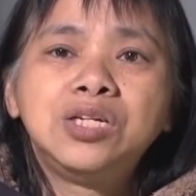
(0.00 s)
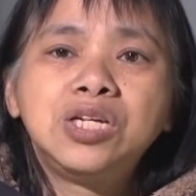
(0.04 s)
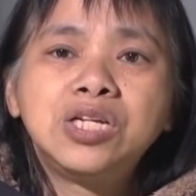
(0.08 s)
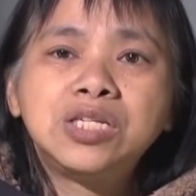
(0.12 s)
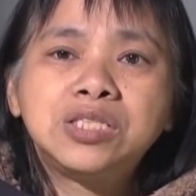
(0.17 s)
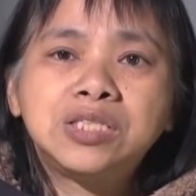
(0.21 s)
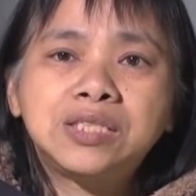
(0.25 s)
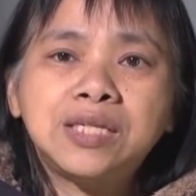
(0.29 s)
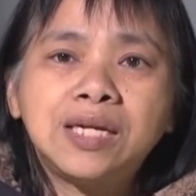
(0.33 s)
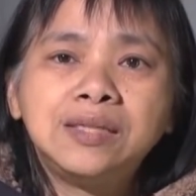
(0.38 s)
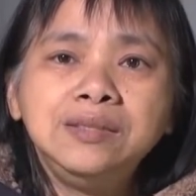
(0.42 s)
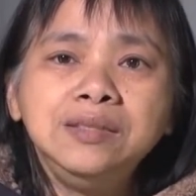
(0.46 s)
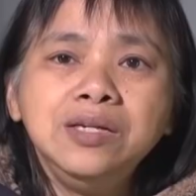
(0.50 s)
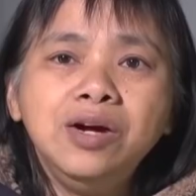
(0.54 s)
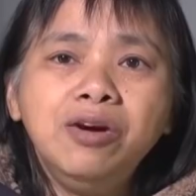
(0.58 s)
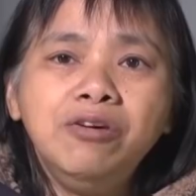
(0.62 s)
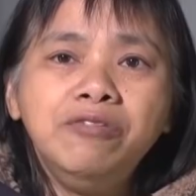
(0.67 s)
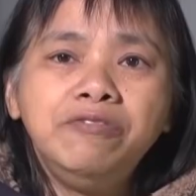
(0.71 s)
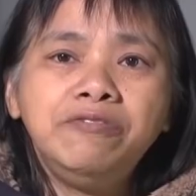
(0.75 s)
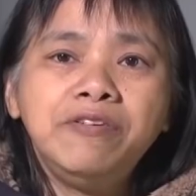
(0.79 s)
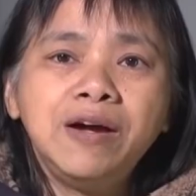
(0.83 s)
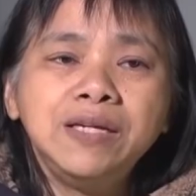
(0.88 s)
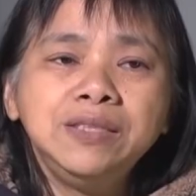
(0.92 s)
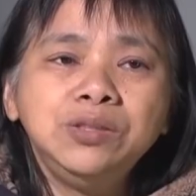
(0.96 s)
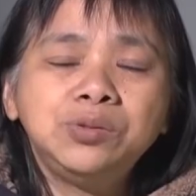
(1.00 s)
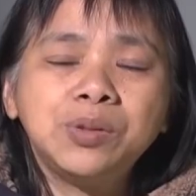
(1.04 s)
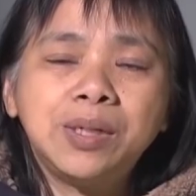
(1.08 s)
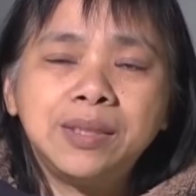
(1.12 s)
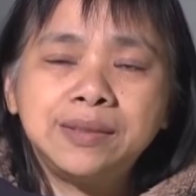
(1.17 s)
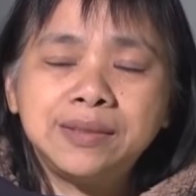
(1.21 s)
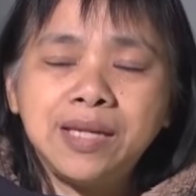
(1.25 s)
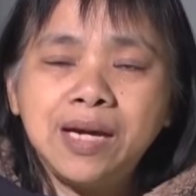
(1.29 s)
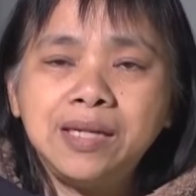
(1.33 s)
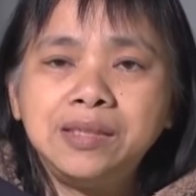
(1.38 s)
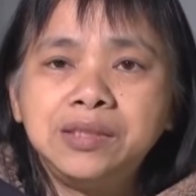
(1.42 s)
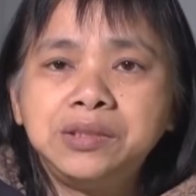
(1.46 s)
神要翻
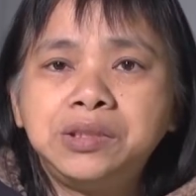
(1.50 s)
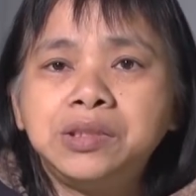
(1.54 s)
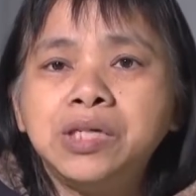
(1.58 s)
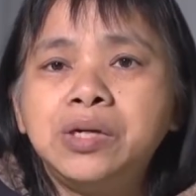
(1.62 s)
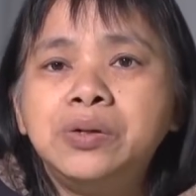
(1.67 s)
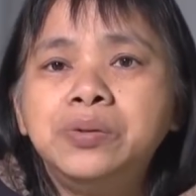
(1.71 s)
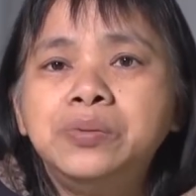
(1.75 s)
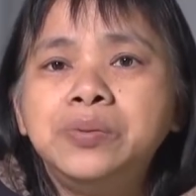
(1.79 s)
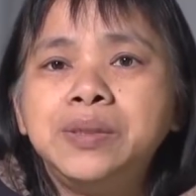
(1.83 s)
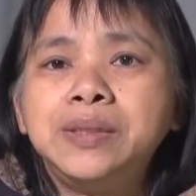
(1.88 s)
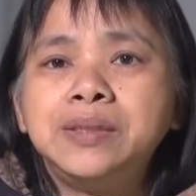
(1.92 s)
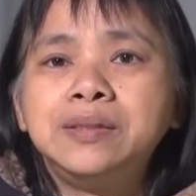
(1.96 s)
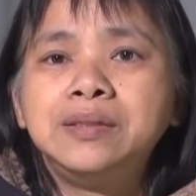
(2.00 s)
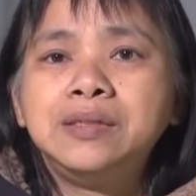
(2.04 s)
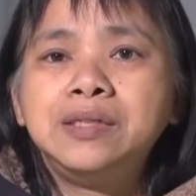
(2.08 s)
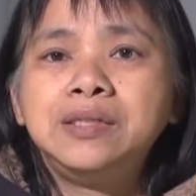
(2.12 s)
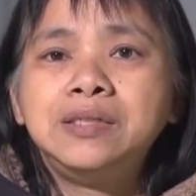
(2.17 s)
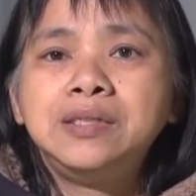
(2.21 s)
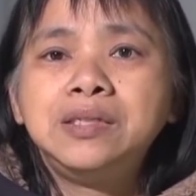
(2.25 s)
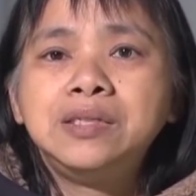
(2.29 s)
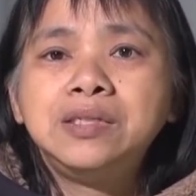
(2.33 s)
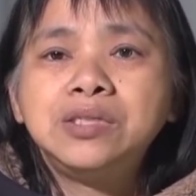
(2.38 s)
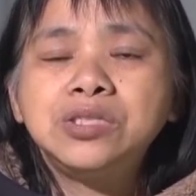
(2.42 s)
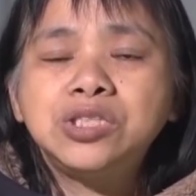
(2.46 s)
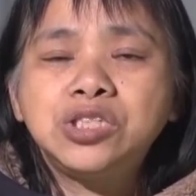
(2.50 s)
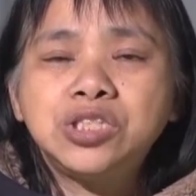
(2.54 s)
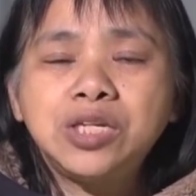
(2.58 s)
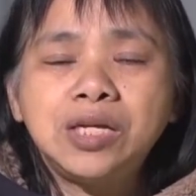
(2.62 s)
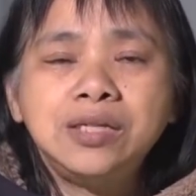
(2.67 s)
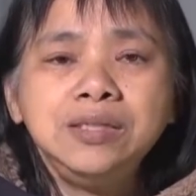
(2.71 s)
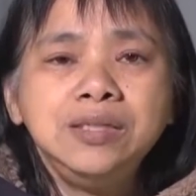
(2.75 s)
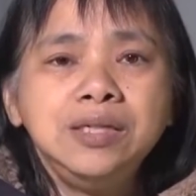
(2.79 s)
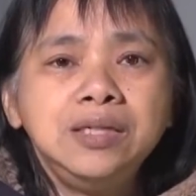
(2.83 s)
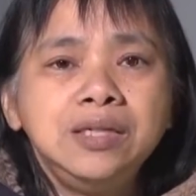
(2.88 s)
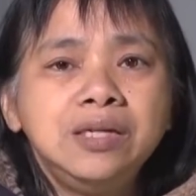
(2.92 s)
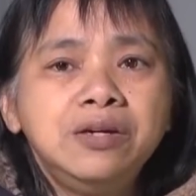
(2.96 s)
转他的教会，
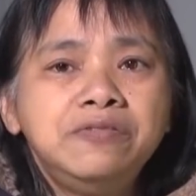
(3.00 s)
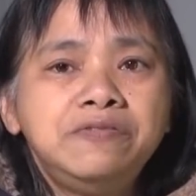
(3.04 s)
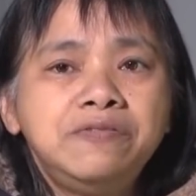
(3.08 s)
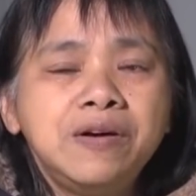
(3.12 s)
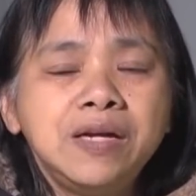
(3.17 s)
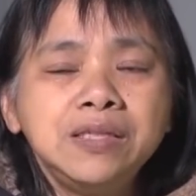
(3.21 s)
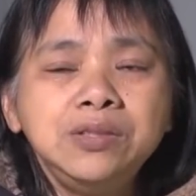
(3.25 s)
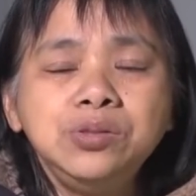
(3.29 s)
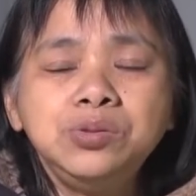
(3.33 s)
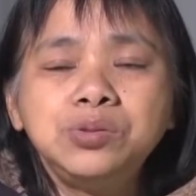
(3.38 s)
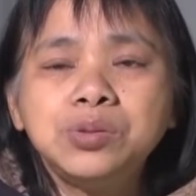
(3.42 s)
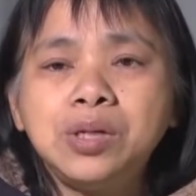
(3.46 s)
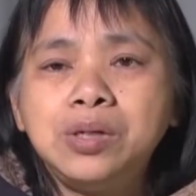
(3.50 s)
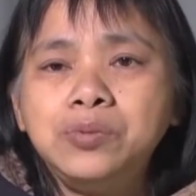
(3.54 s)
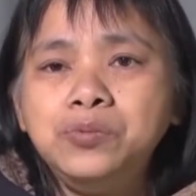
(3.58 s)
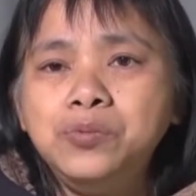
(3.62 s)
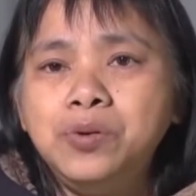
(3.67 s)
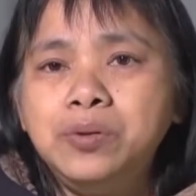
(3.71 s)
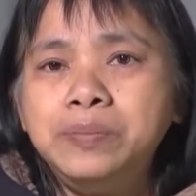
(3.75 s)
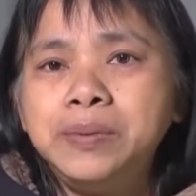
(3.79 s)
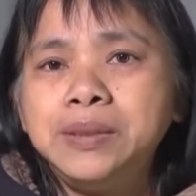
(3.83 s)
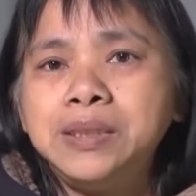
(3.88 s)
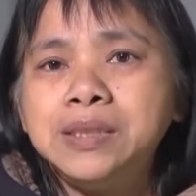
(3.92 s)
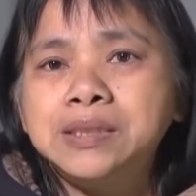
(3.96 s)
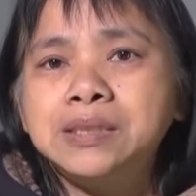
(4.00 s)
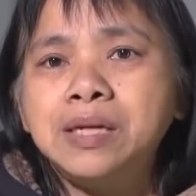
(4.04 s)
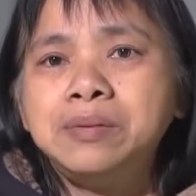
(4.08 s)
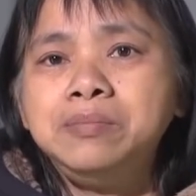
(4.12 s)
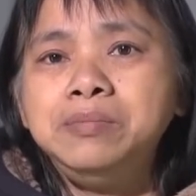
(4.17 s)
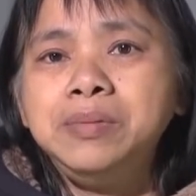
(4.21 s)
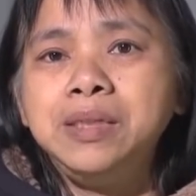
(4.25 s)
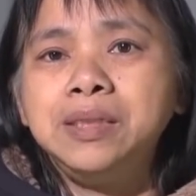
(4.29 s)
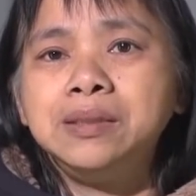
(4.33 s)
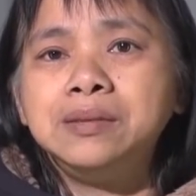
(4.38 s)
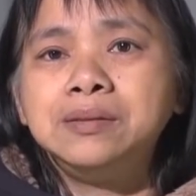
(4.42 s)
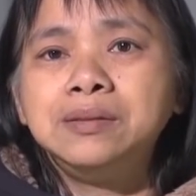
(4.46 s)
神也要翻转我们的生
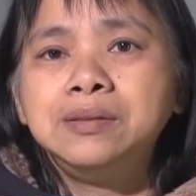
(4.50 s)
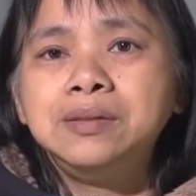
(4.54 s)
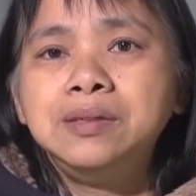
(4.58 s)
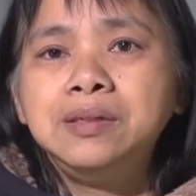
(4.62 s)
命。